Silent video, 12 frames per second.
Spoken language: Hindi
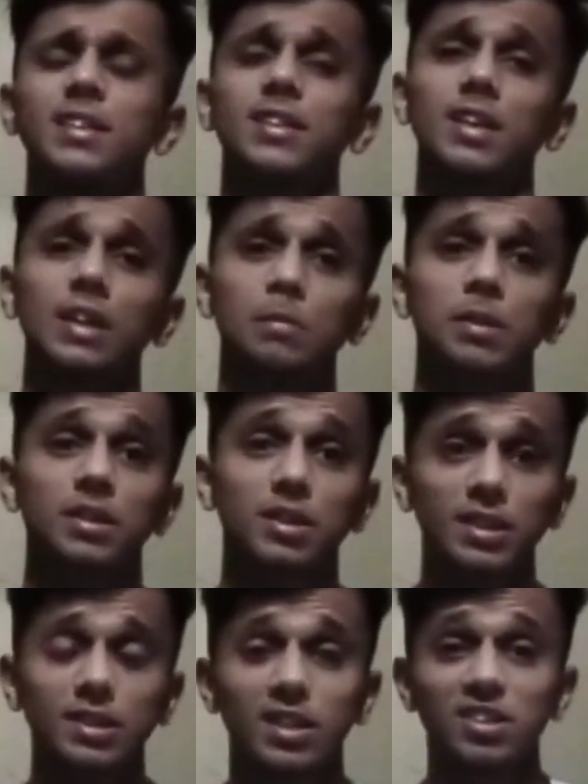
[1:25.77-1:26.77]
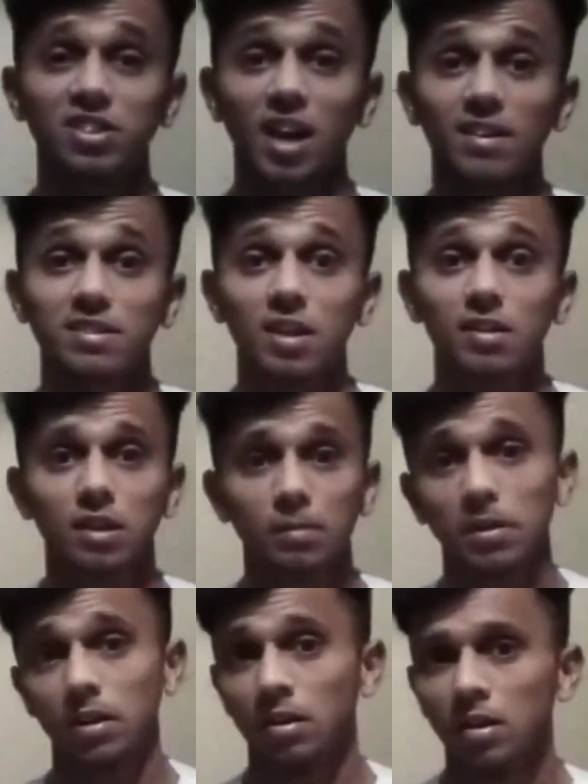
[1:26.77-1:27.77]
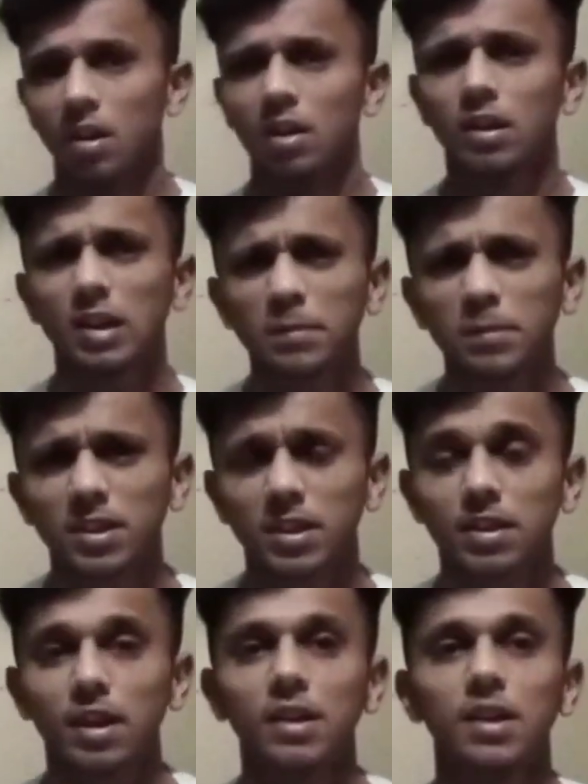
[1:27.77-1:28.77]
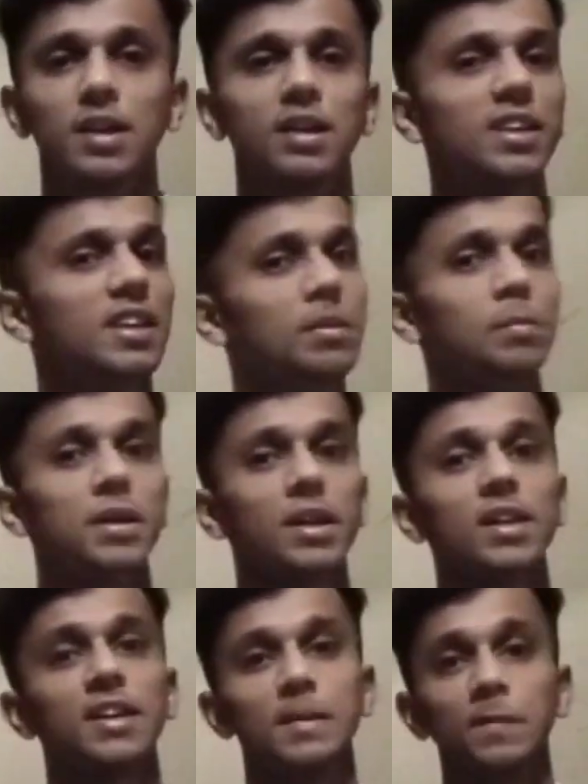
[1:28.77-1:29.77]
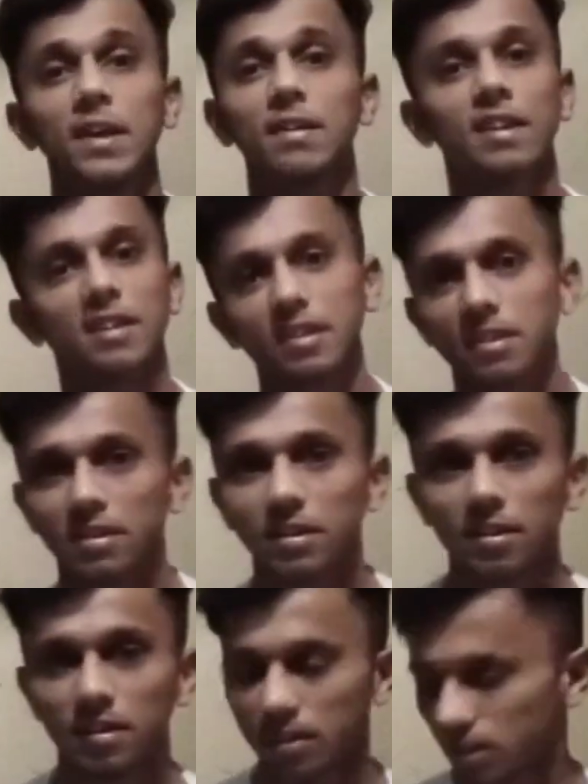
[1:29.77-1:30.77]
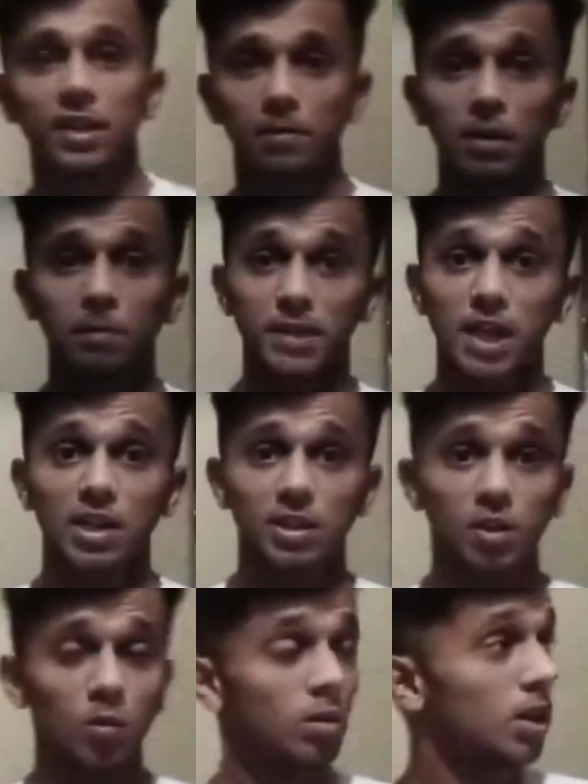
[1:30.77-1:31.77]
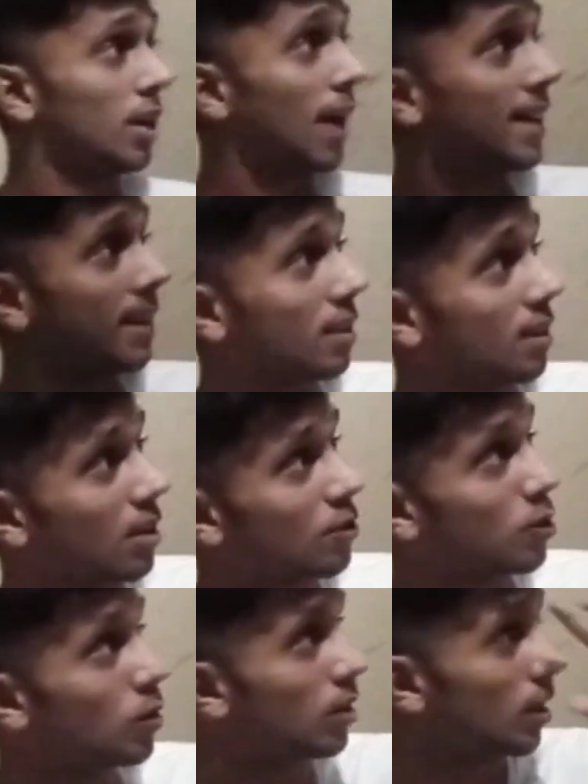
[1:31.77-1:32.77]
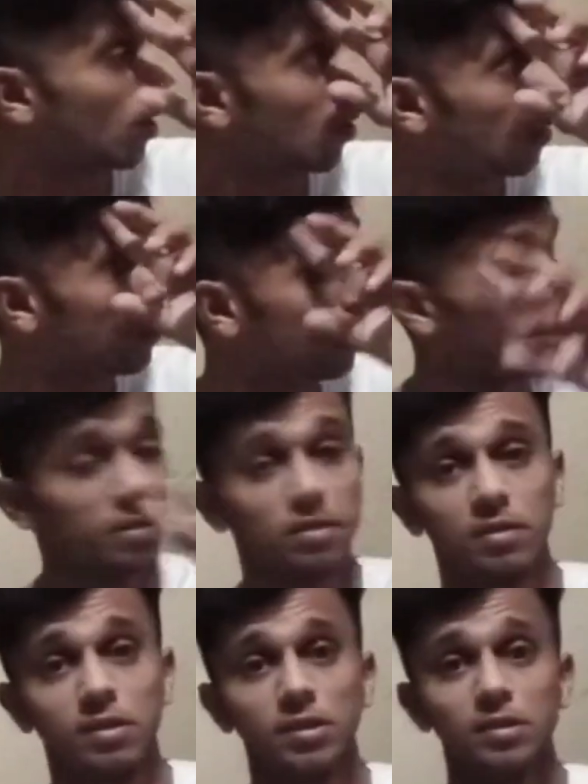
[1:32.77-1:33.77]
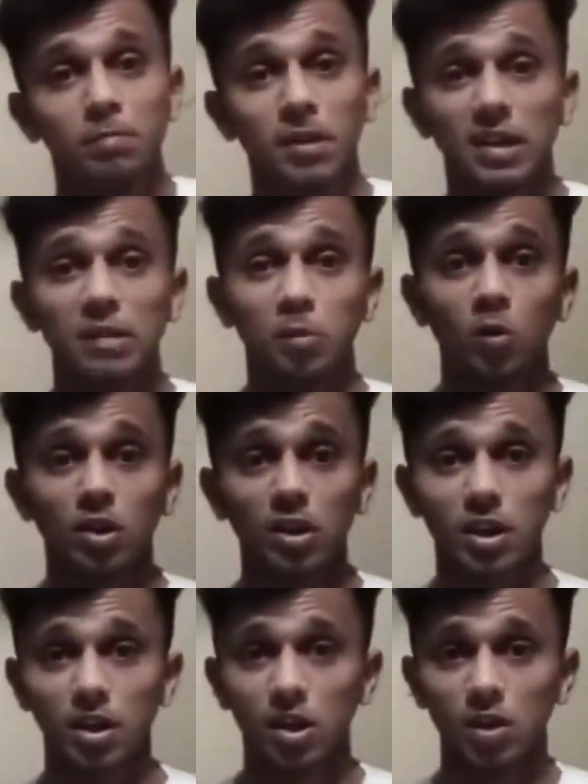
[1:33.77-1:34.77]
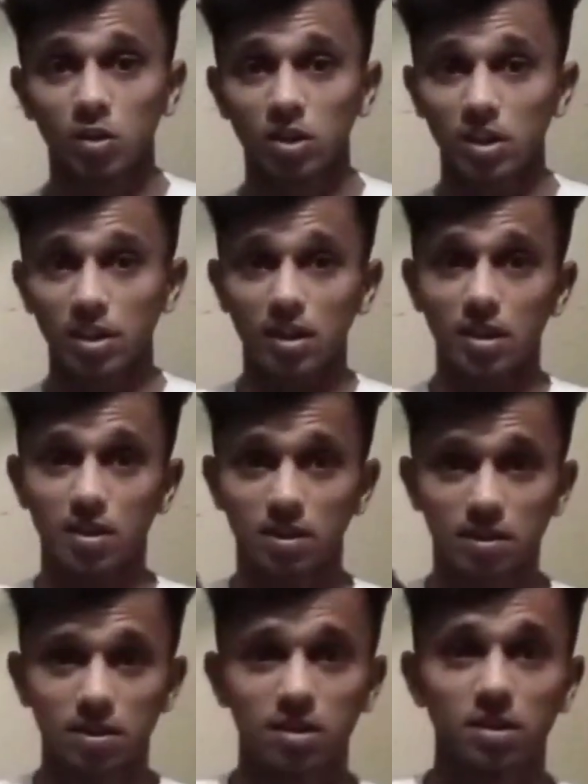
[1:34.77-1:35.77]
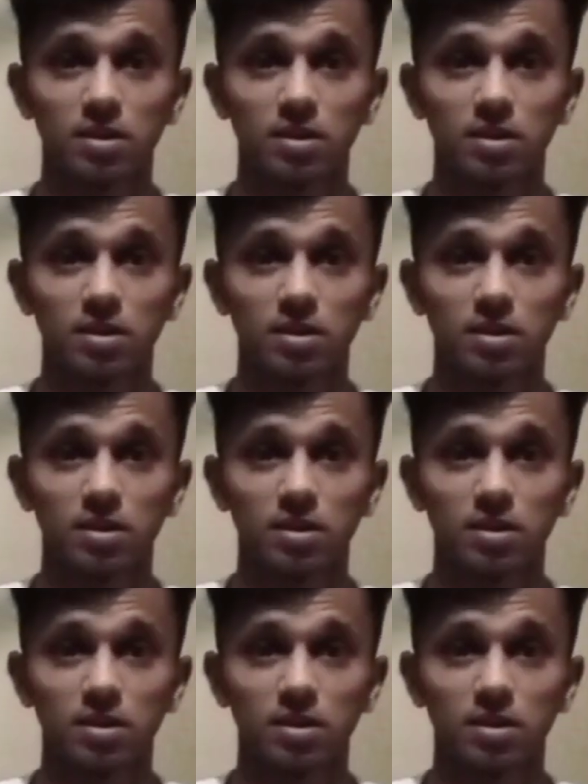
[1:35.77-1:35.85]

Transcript: आज से तकरीबन तीन से चार साल कबल क्लब क्रिकेट खेलने के लिए ही मैंने बैग खरीदी थी अपनी बैग बता देता हूँ वरना लाइटिंग का इशू है देखो अभी मगरीब हो रही है तो जल्दी जल्दी